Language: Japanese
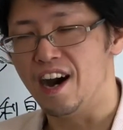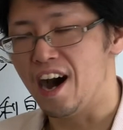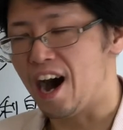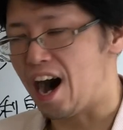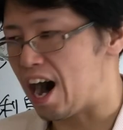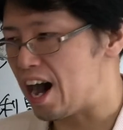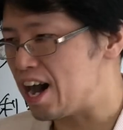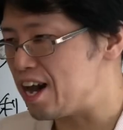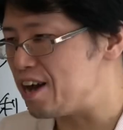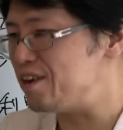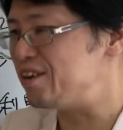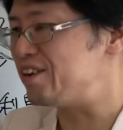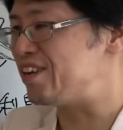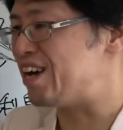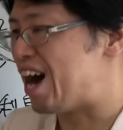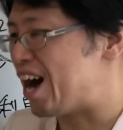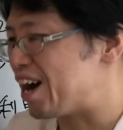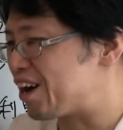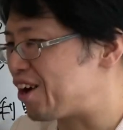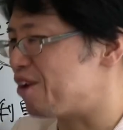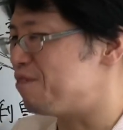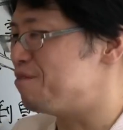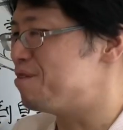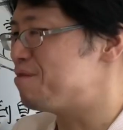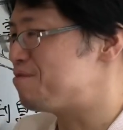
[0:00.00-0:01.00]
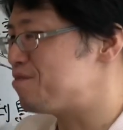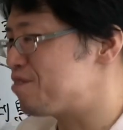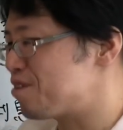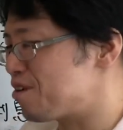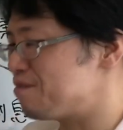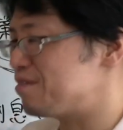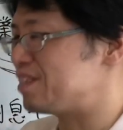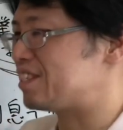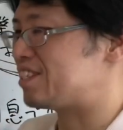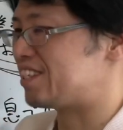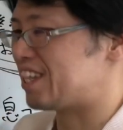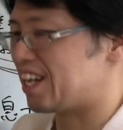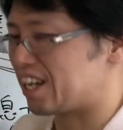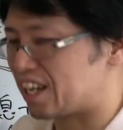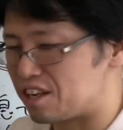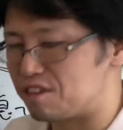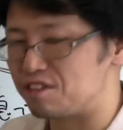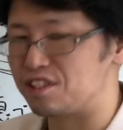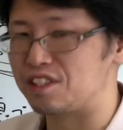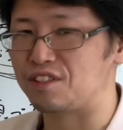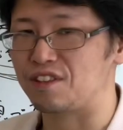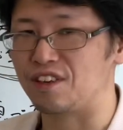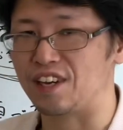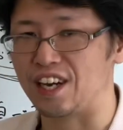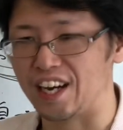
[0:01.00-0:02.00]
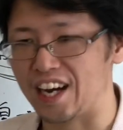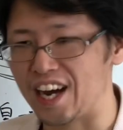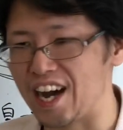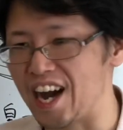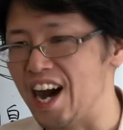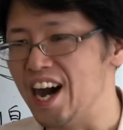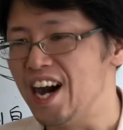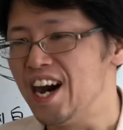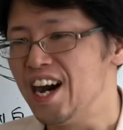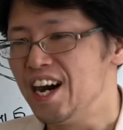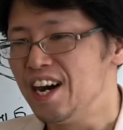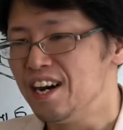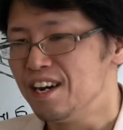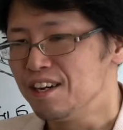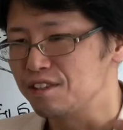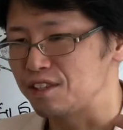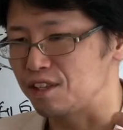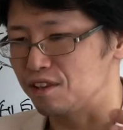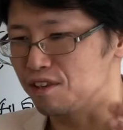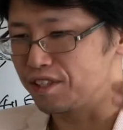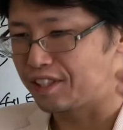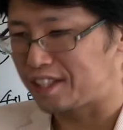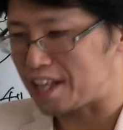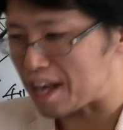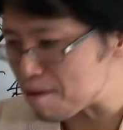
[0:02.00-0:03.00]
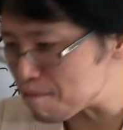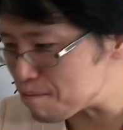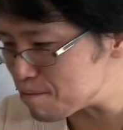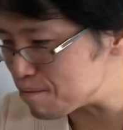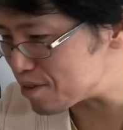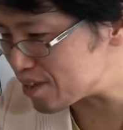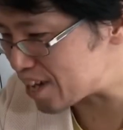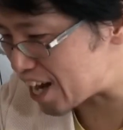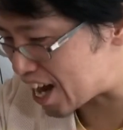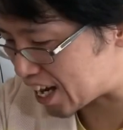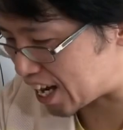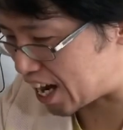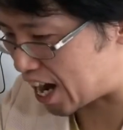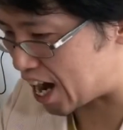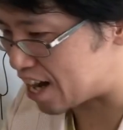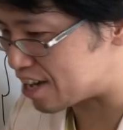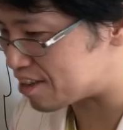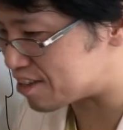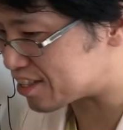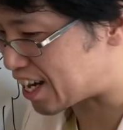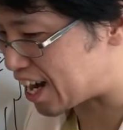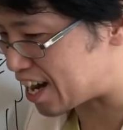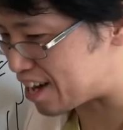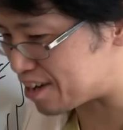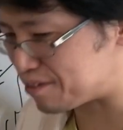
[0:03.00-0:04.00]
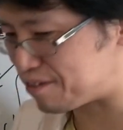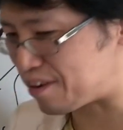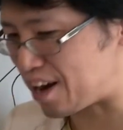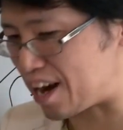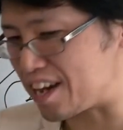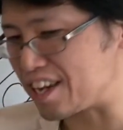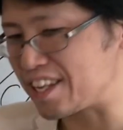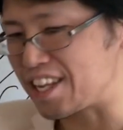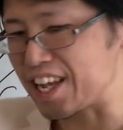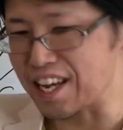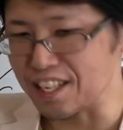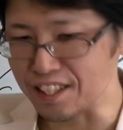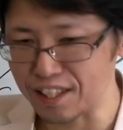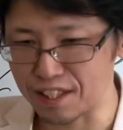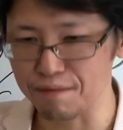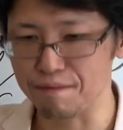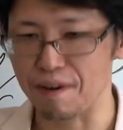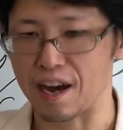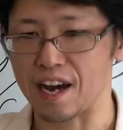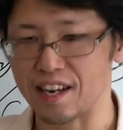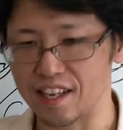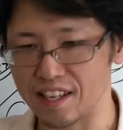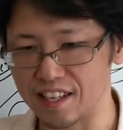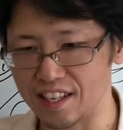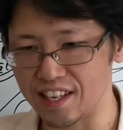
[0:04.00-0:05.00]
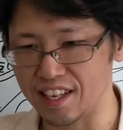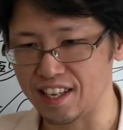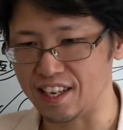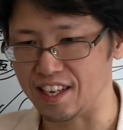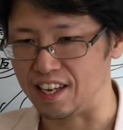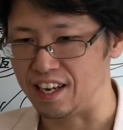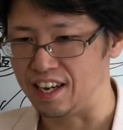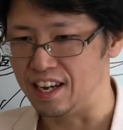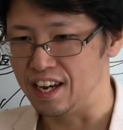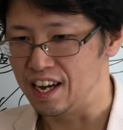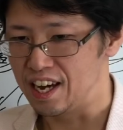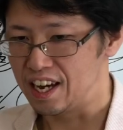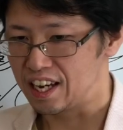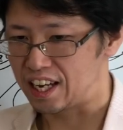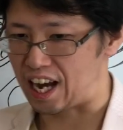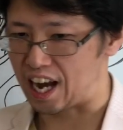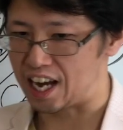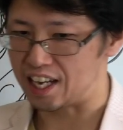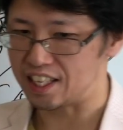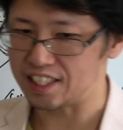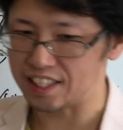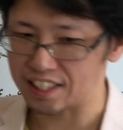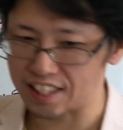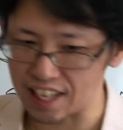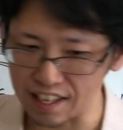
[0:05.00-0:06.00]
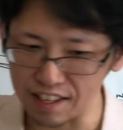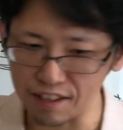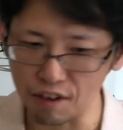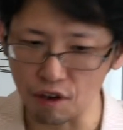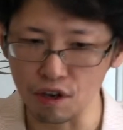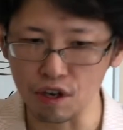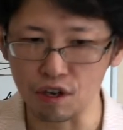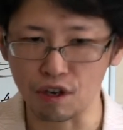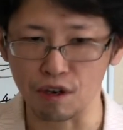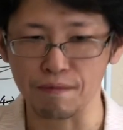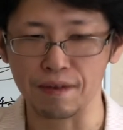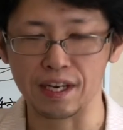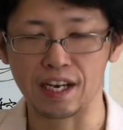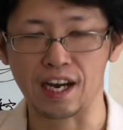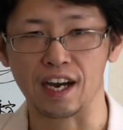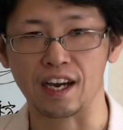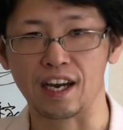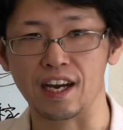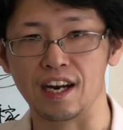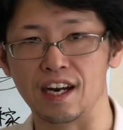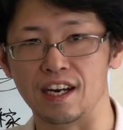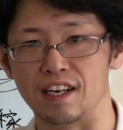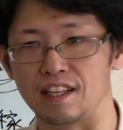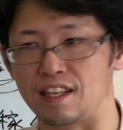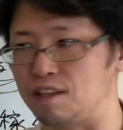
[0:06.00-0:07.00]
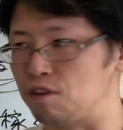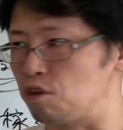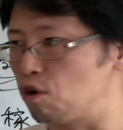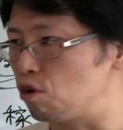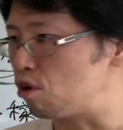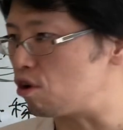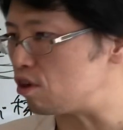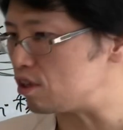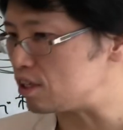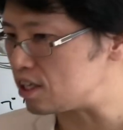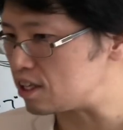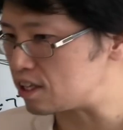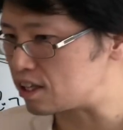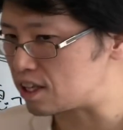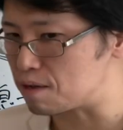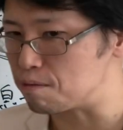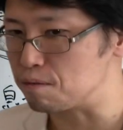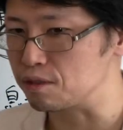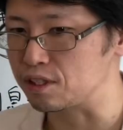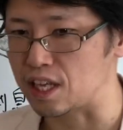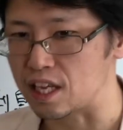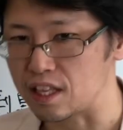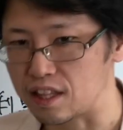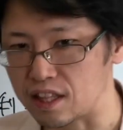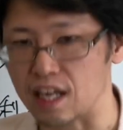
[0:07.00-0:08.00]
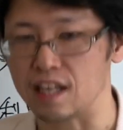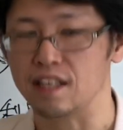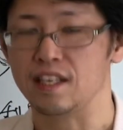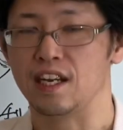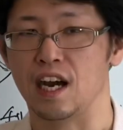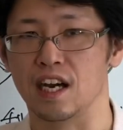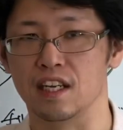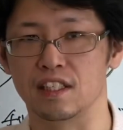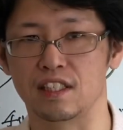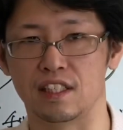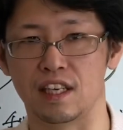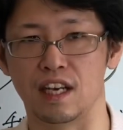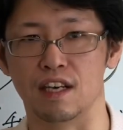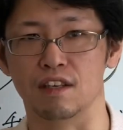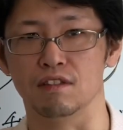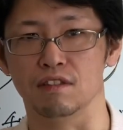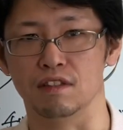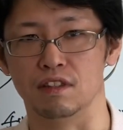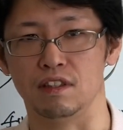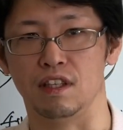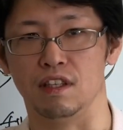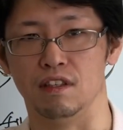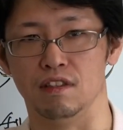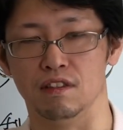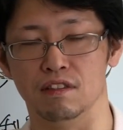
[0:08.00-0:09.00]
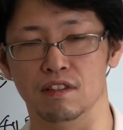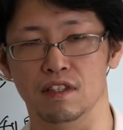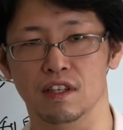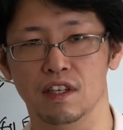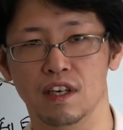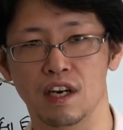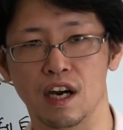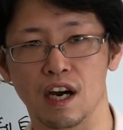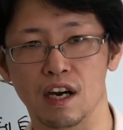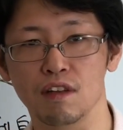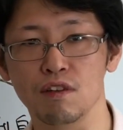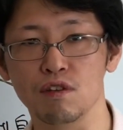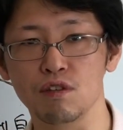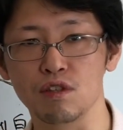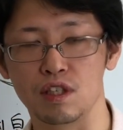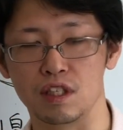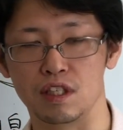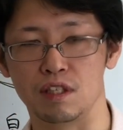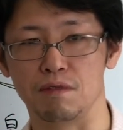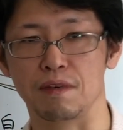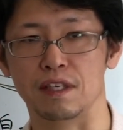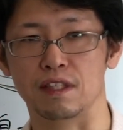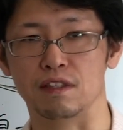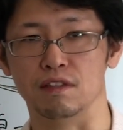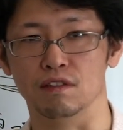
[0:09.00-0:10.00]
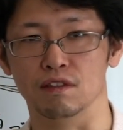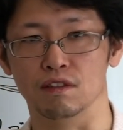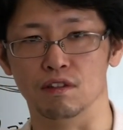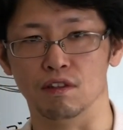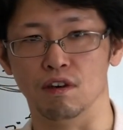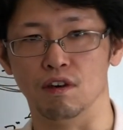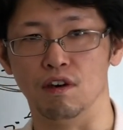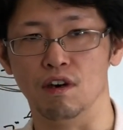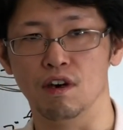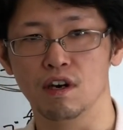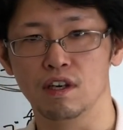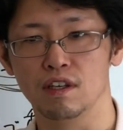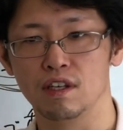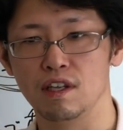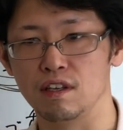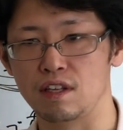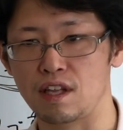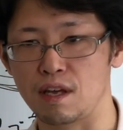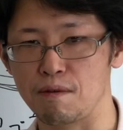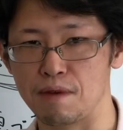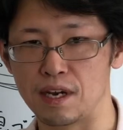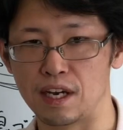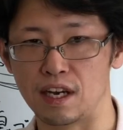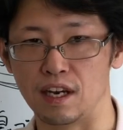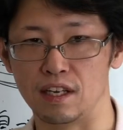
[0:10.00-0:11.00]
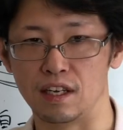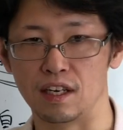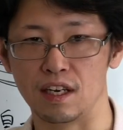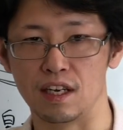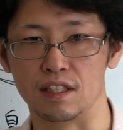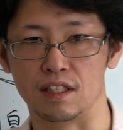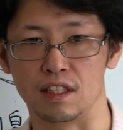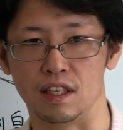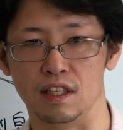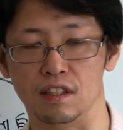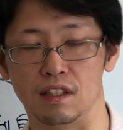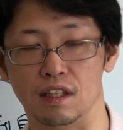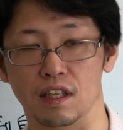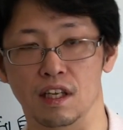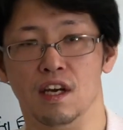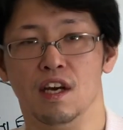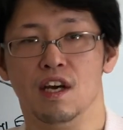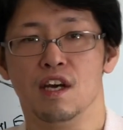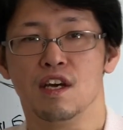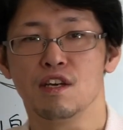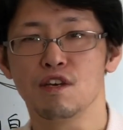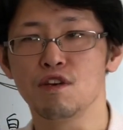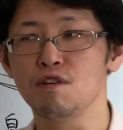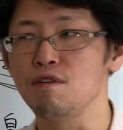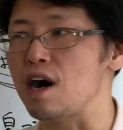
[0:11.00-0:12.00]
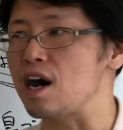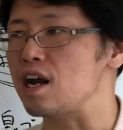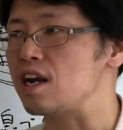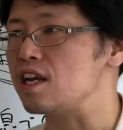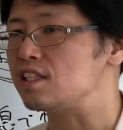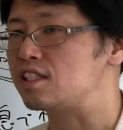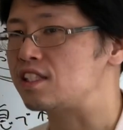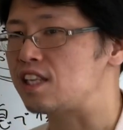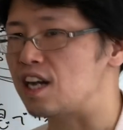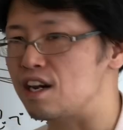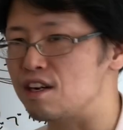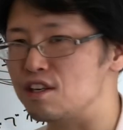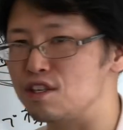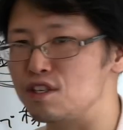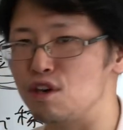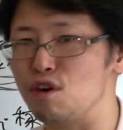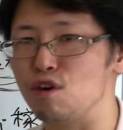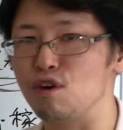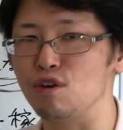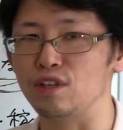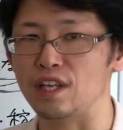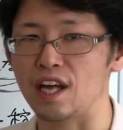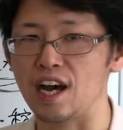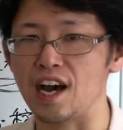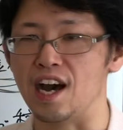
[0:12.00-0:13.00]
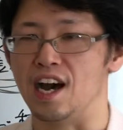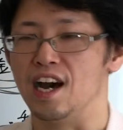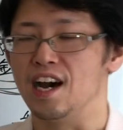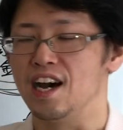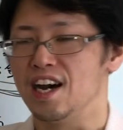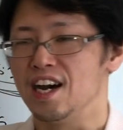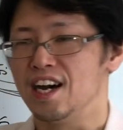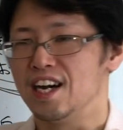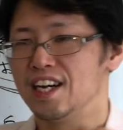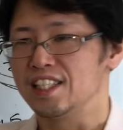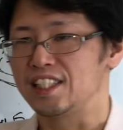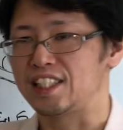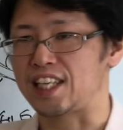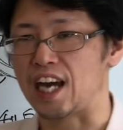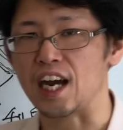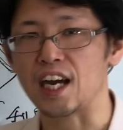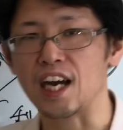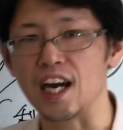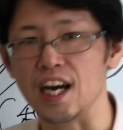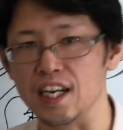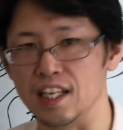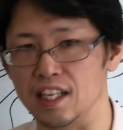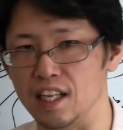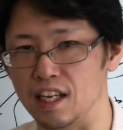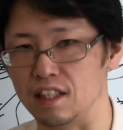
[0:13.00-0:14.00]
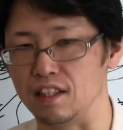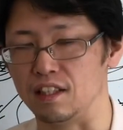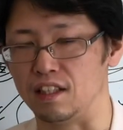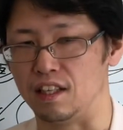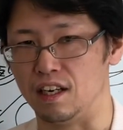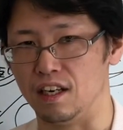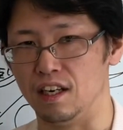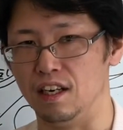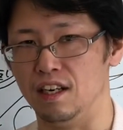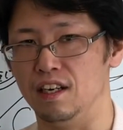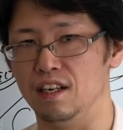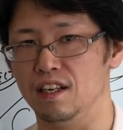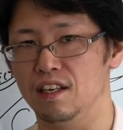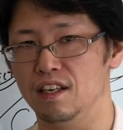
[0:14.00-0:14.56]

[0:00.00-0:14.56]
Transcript: アイフル、アコム、プロミス、竹藤とかが、その全部がカウカウファイナンスばりに、完全に追い込みかけられて、どこに行っても絶対に鉢合うっていう、あの牛島くんと、ではてめえ金返せって、言われちゃうような社会だったら、